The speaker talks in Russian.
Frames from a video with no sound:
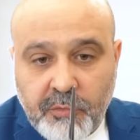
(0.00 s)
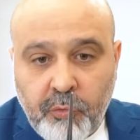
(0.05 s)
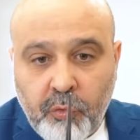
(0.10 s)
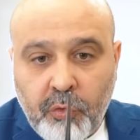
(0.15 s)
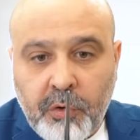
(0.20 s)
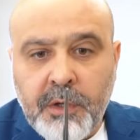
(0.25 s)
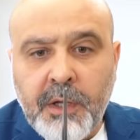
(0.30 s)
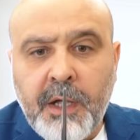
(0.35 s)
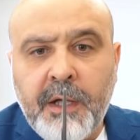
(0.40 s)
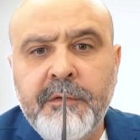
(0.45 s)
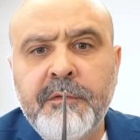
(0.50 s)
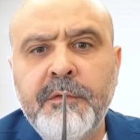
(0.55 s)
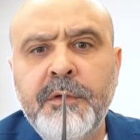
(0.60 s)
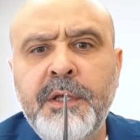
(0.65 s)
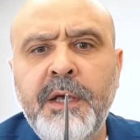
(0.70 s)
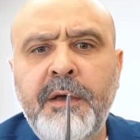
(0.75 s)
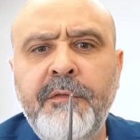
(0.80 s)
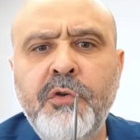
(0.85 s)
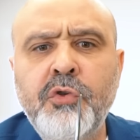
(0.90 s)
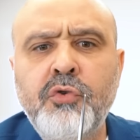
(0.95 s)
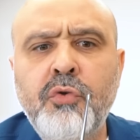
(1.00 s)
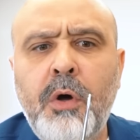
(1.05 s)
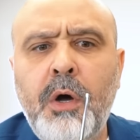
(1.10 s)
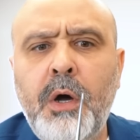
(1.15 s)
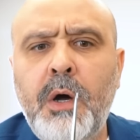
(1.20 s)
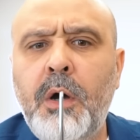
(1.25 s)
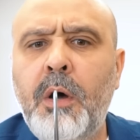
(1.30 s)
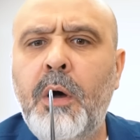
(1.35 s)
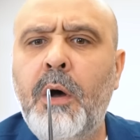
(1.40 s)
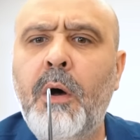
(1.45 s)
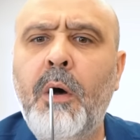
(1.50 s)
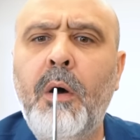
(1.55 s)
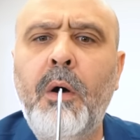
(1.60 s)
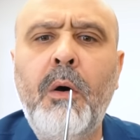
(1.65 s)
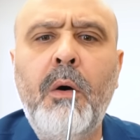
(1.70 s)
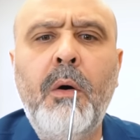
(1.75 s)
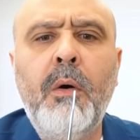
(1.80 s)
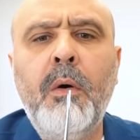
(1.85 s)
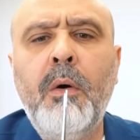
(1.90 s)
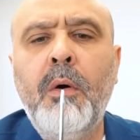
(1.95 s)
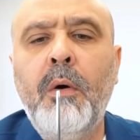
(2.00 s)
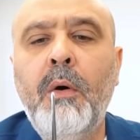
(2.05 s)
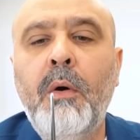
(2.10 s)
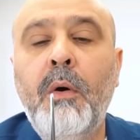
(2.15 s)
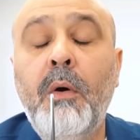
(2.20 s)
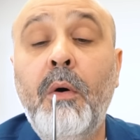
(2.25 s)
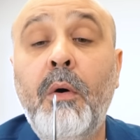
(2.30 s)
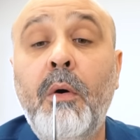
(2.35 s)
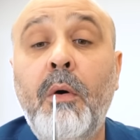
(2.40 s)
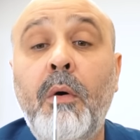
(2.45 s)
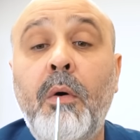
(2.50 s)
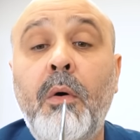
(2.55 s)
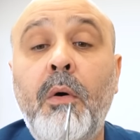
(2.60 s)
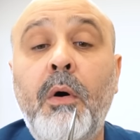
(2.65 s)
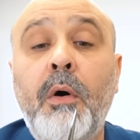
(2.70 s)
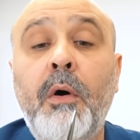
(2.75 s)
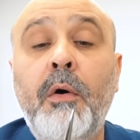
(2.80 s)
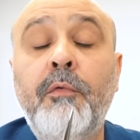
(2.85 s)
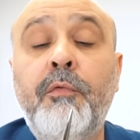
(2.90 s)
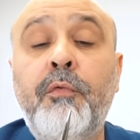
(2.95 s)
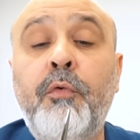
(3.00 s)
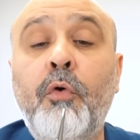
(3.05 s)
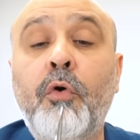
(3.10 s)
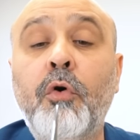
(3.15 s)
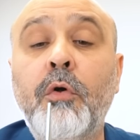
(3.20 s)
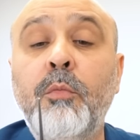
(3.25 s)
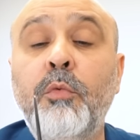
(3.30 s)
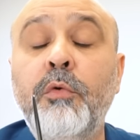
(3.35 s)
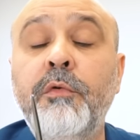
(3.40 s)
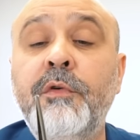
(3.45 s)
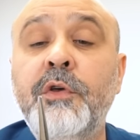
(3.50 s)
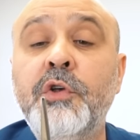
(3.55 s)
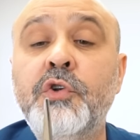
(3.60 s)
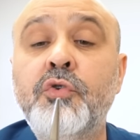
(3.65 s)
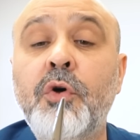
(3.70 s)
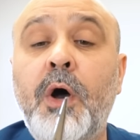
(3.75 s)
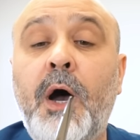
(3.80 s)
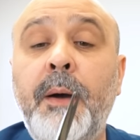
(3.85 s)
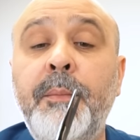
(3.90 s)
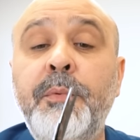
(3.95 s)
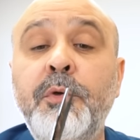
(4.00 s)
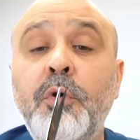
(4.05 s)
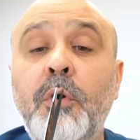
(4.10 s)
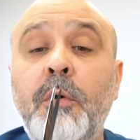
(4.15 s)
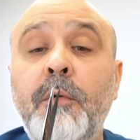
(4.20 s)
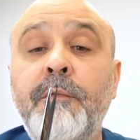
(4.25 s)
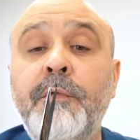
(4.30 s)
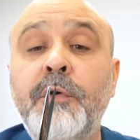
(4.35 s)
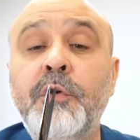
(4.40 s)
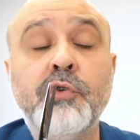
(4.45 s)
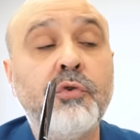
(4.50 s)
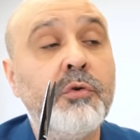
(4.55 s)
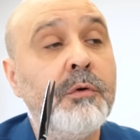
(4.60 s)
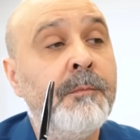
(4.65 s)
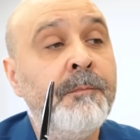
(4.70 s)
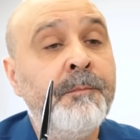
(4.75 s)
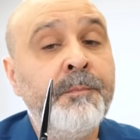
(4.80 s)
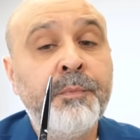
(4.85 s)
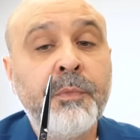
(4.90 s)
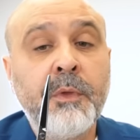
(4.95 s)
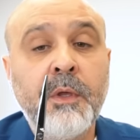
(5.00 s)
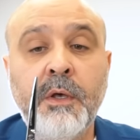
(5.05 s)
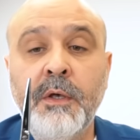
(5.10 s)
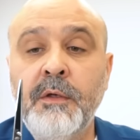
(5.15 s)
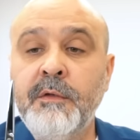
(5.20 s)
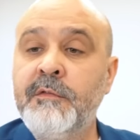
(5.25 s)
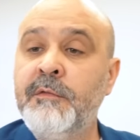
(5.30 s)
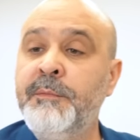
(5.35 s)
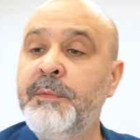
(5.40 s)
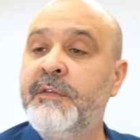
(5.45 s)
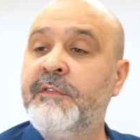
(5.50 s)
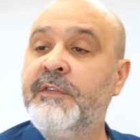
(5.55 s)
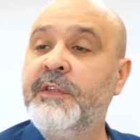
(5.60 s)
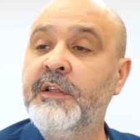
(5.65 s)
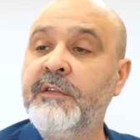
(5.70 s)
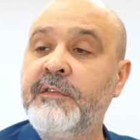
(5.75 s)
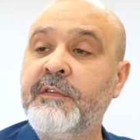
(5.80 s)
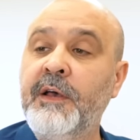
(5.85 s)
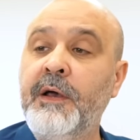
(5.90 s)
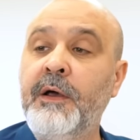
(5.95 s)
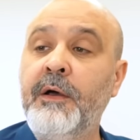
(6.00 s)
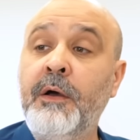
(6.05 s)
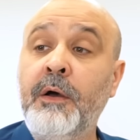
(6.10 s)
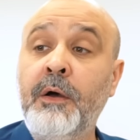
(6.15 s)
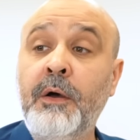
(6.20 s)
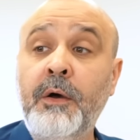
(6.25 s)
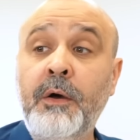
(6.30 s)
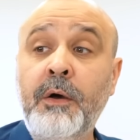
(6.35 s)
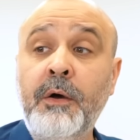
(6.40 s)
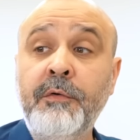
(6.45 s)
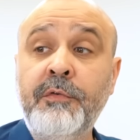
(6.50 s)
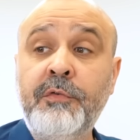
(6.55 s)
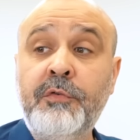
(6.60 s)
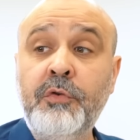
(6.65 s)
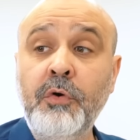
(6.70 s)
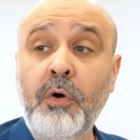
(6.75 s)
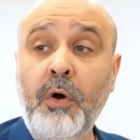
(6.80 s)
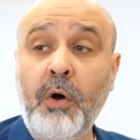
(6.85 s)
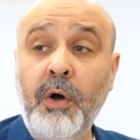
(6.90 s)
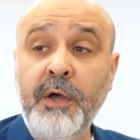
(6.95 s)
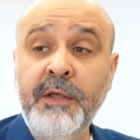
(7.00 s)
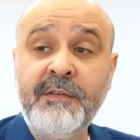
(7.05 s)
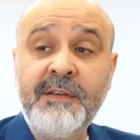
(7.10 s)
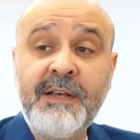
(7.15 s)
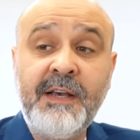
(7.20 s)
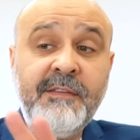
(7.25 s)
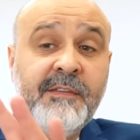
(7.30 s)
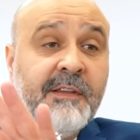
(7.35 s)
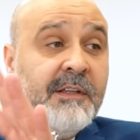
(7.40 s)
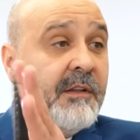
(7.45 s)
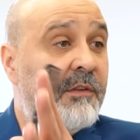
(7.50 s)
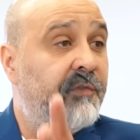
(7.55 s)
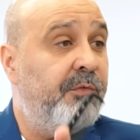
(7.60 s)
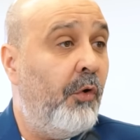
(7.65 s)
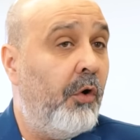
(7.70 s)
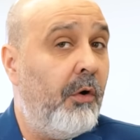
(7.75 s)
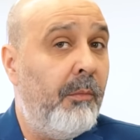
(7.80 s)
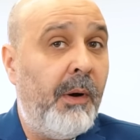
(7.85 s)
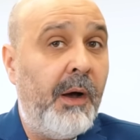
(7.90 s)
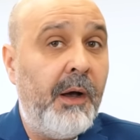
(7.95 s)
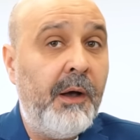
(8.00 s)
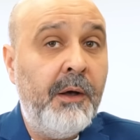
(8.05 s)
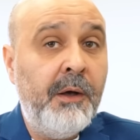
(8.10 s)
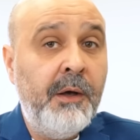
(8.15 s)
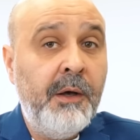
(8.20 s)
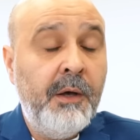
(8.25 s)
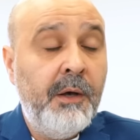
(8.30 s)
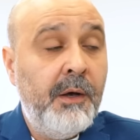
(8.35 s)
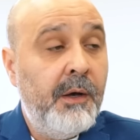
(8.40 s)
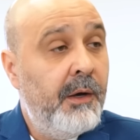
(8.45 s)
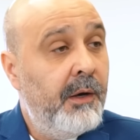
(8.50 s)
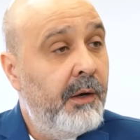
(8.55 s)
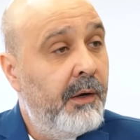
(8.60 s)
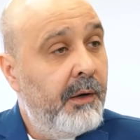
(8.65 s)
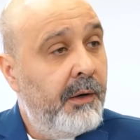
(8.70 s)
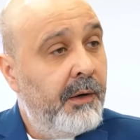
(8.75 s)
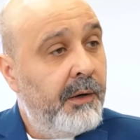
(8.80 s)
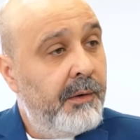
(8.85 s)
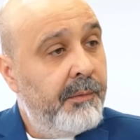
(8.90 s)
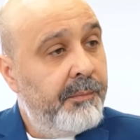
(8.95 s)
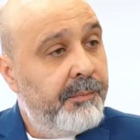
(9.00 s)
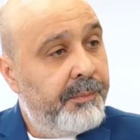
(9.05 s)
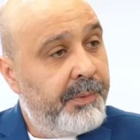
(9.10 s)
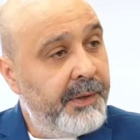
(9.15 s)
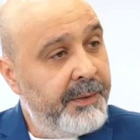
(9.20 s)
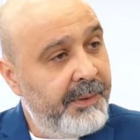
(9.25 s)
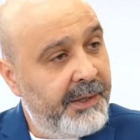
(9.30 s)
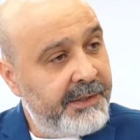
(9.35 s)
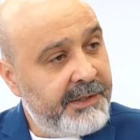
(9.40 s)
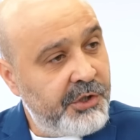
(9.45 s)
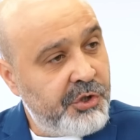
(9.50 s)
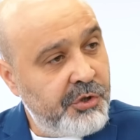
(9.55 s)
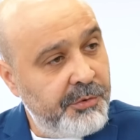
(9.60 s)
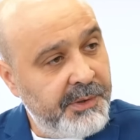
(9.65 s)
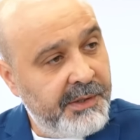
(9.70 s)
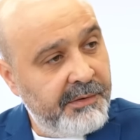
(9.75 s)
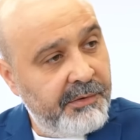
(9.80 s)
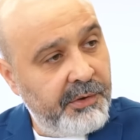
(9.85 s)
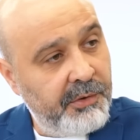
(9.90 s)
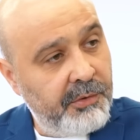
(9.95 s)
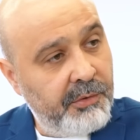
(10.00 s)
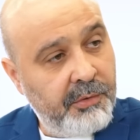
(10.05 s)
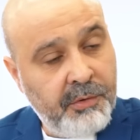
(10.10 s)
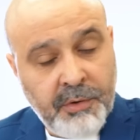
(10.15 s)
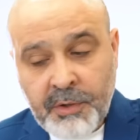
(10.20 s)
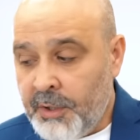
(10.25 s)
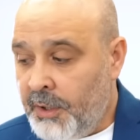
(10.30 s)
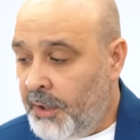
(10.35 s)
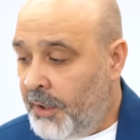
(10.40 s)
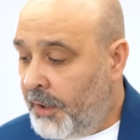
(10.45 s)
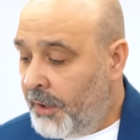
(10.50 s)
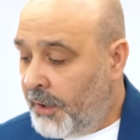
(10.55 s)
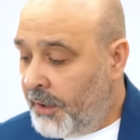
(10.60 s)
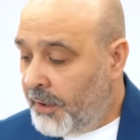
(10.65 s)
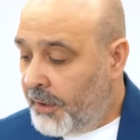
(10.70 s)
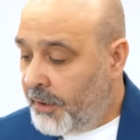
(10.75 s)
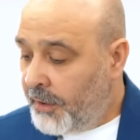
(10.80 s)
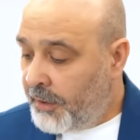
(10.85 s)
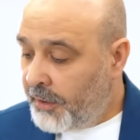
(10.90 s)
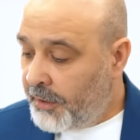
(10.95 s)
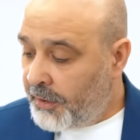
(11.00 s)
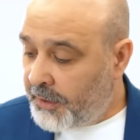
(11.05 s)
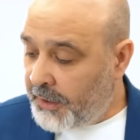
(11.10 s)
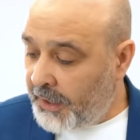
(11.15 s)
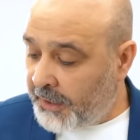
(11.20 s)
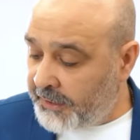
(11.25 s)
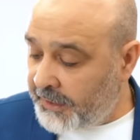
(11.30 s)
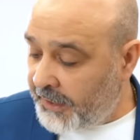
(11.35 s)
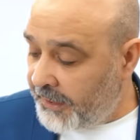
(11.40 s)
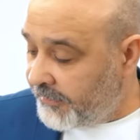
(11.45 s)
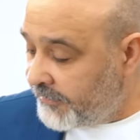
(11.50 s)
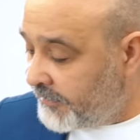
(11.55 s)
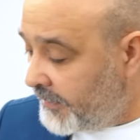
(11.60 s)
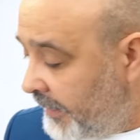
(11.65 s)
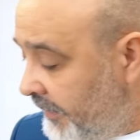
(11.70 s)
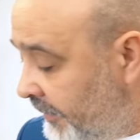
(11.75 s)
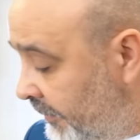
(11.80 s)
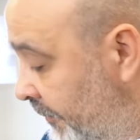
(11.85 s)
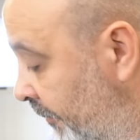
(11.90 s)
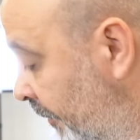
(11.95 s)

двух глаз. Я вижу, ага, форму вижу, объем вижу. Сместился? Все, исказилась форма. Понимаете, о чем я говорю? Когда я сзади